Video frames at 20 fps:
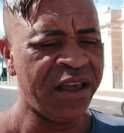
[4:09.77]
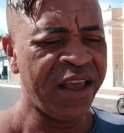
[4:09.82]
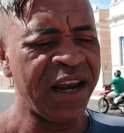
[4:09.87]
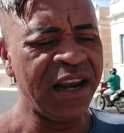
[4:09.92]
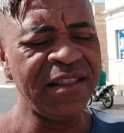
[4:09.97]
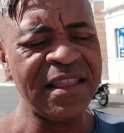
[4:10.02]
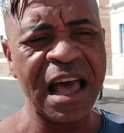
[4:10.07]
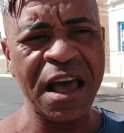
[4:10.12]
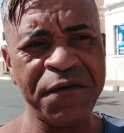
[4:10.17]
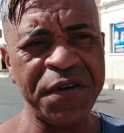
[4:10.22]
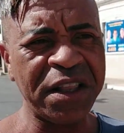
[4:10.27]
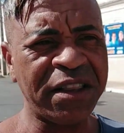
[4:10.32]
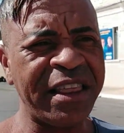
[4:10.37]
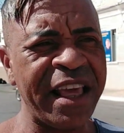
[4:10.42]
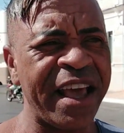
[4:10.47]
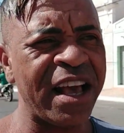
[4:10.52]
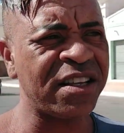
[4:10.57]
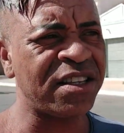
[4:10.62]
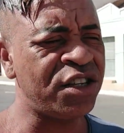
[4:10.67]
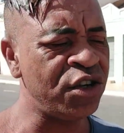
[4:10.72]
Ele deve
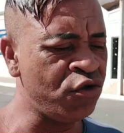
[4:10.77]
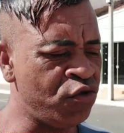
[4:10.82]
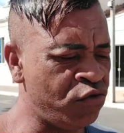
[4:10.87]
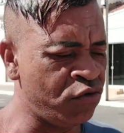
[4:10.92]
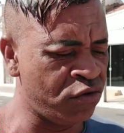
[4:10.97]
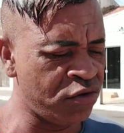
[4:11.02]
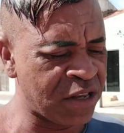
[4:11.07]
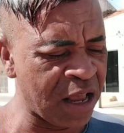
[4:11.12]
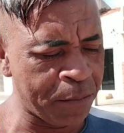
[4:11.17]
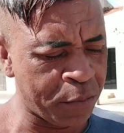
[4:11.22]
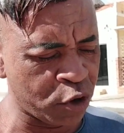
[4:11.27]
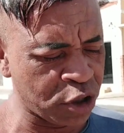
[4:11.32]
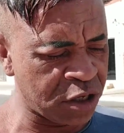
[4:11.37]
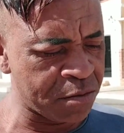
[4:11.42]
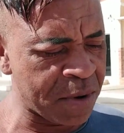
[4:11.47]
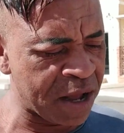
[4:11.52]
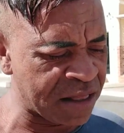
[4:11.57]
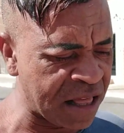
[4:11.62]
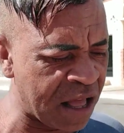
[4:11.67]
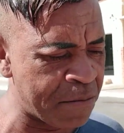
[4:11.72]
ter assim uns
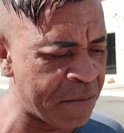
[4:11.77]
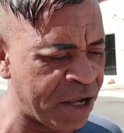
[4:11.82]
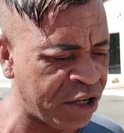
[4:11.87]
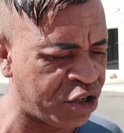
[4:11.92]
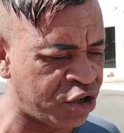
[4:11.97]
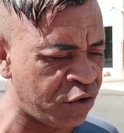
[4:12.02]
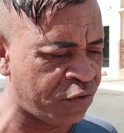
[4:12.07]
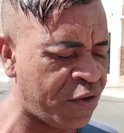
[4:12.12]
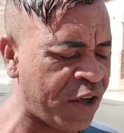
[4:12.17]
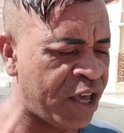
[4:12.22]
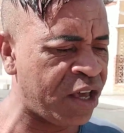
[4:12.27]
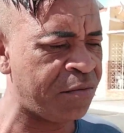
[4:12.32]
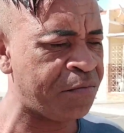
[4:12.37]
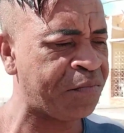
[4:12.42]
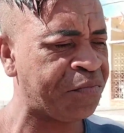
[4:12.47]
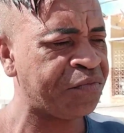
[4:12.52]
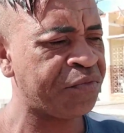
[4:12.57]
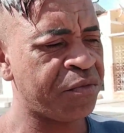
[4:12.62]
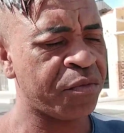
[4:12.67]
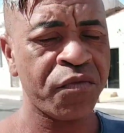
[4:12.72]
aproximadamente, deixa eu ver.
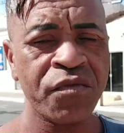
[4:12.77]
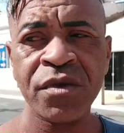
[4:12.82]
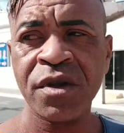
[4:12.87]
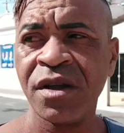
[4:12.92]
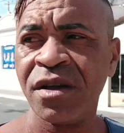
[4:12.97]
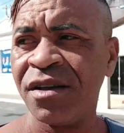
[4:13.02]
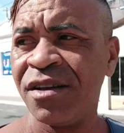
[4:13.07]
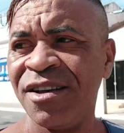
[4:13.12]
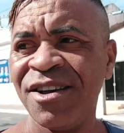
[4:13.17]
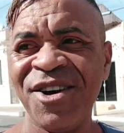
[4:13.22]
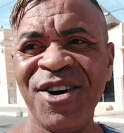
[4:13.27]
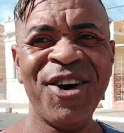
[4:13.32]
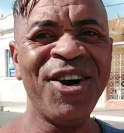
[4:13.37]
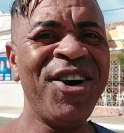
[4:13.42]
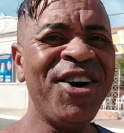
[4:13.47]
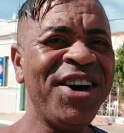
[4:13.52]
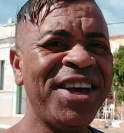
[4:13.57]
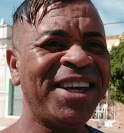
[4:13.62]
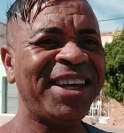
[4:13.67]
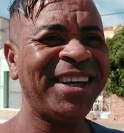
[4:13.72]

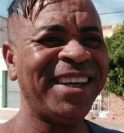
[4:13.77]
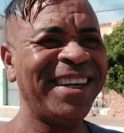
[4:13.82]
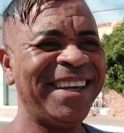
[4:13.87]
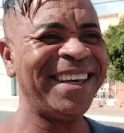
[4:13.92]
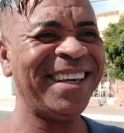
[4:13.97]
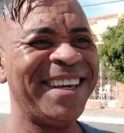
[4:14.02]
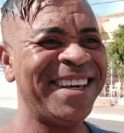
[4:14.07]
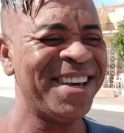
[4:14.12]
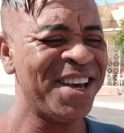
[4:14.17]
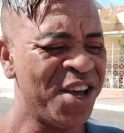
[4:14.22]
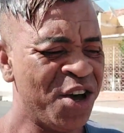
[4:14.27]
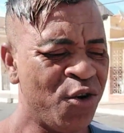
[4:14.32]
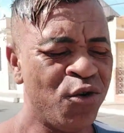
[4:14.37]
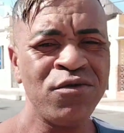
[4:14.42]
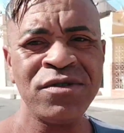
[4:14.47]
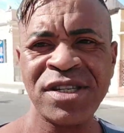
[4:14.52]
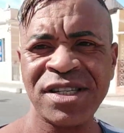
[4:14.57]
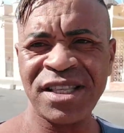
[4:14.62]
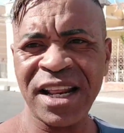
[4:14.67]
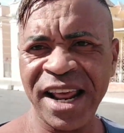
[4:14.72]

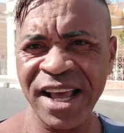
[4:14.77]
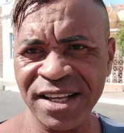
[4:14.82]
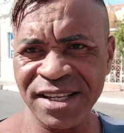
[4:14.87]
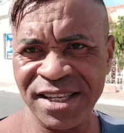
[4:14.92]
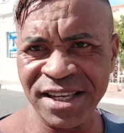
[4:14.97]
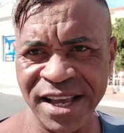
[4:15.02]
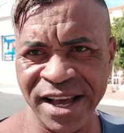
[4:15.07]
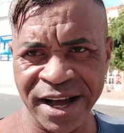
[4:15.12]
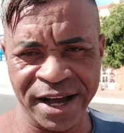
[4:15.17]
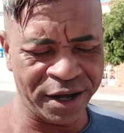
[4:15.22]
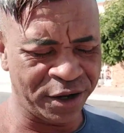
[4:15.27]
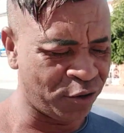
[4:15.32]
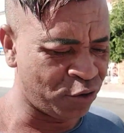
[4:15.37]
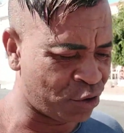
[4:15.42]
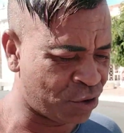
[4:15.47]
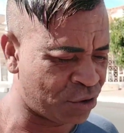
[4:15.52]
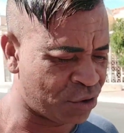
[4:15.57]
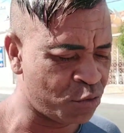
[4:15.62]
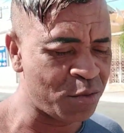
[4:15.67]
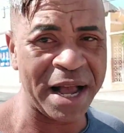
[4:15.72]
Oi, uns 13 anos,
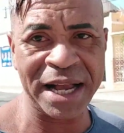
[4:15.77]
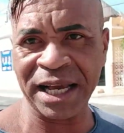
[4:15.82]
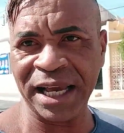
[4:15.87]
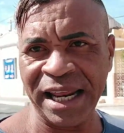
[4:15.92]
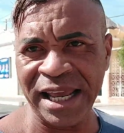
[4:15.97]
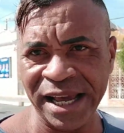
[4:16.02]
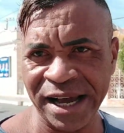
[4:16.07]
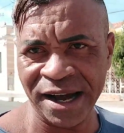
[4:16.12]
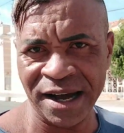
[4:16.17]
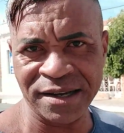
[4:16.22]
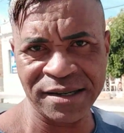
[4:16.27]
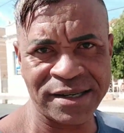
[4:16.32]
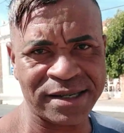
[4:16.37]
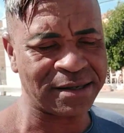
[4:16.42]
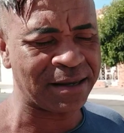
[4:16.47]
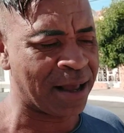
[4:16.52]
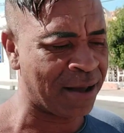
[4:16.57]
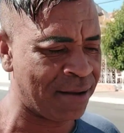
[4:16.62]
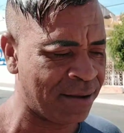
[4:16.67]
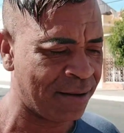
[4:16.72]
uma
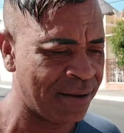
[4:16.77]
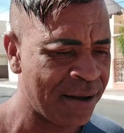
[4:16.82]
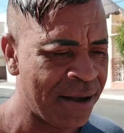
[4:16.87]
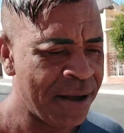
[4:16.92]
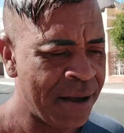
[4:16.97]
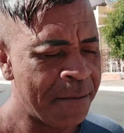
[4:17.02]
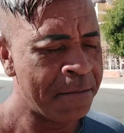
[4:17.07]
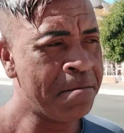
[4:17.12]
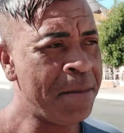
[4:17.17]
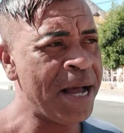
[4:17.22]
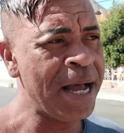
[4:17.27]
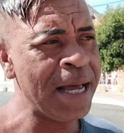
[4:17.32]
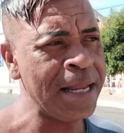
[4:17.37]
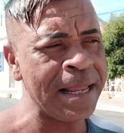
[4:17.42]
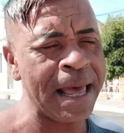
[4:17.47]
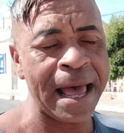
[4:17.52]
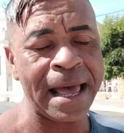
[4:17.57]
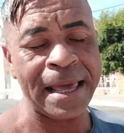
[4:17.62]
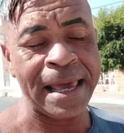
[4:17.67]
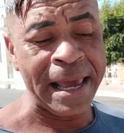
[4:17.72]
criança.
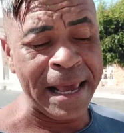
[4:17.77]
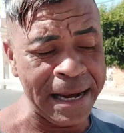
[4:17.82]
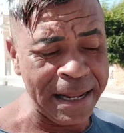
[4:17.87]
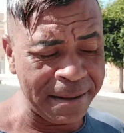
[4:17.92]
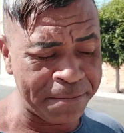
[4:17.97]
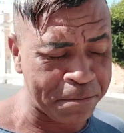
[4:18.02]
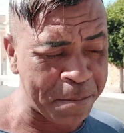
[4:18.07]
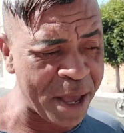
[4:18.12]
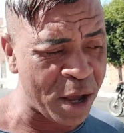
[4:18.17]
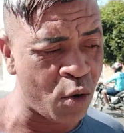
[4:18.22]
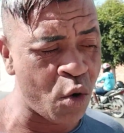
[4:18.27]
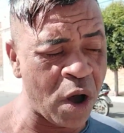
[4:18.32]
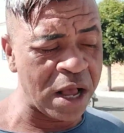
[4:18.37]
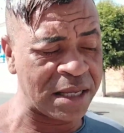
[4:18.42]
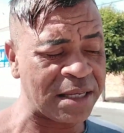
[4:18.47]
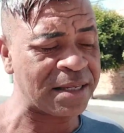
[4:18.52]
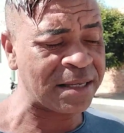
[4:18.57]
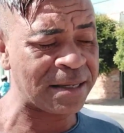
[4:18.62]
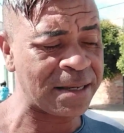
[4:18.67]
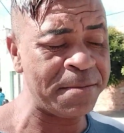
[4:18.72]
Mano, ele pegou
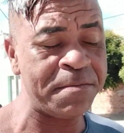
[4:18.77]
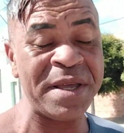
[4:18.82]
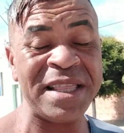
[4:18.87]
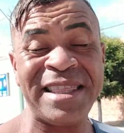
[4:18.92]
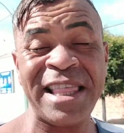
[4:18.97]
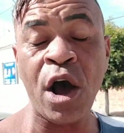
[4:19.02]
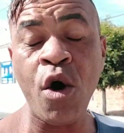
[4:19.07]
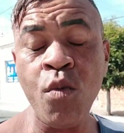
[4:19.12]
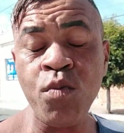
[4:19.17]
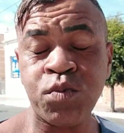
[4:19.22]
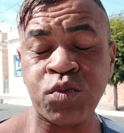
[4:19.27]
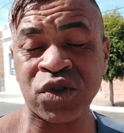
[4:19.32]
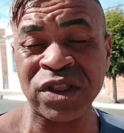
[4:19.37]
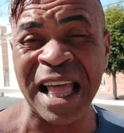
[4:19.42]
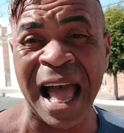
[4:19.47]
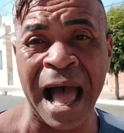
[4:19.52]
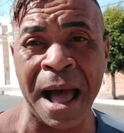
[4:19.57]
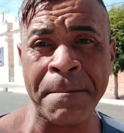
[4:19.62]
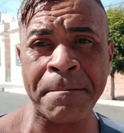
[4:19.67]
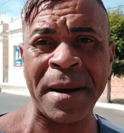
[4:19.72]
assim, me deu um
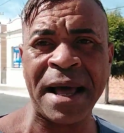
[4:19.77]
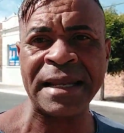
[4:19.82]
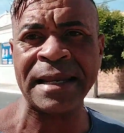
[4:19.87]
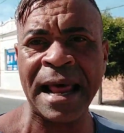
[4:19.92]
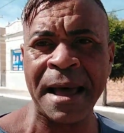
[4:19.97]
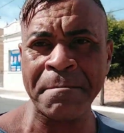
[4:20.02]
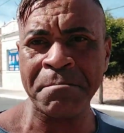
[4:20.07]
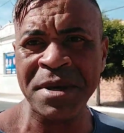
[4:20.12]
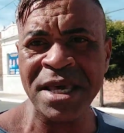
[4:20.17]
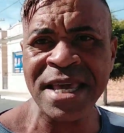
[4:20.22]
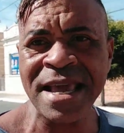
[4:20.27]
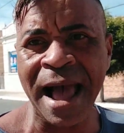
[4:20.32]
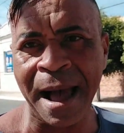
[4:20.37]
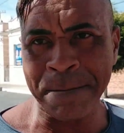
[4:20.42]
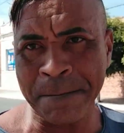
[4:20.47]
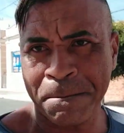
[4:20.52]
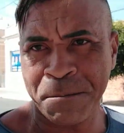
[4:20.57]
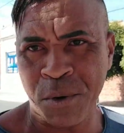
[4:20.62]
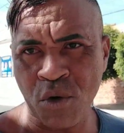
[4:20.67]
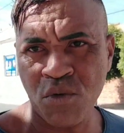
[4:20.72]
tapa na
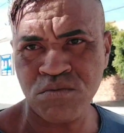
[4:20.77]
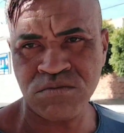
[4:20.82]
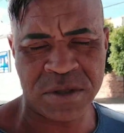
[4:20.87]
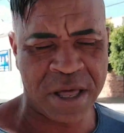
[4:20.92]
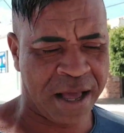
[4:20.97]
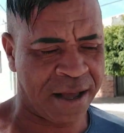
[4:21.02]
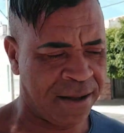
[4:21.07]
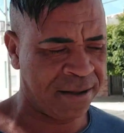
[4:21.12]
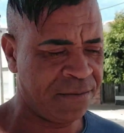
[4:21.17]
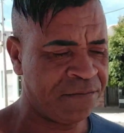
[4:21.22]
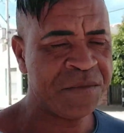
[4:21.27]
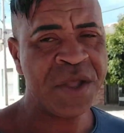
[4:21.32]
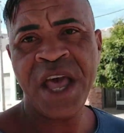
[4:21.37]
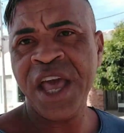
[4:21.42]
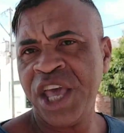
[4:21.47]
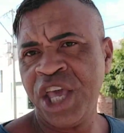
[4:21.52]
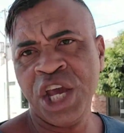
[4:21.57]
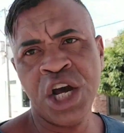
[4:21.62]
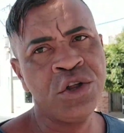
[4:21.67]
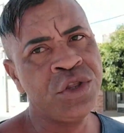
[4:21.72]
minha bunda.
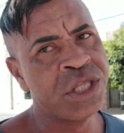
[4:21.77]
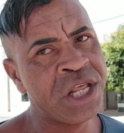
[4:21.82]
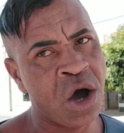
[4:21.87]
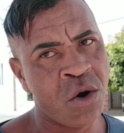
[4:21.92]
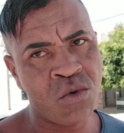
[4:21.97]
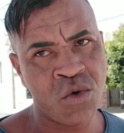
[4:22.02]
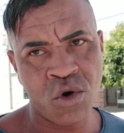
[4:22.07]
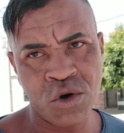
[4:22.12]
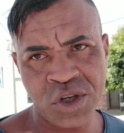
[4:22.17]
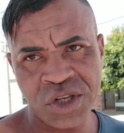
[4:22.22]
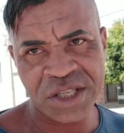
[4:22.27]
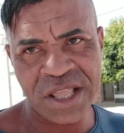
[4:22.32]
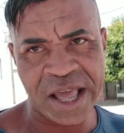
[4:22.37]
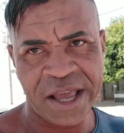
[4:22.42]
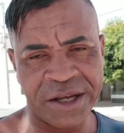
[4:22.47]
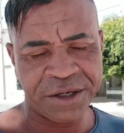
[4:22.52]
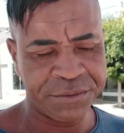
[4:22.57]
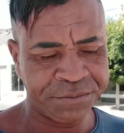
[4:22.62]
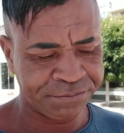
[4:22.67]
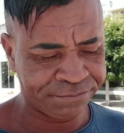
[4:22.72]
Eu não
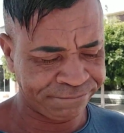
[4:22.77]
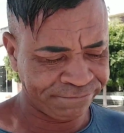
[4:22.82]
gostei.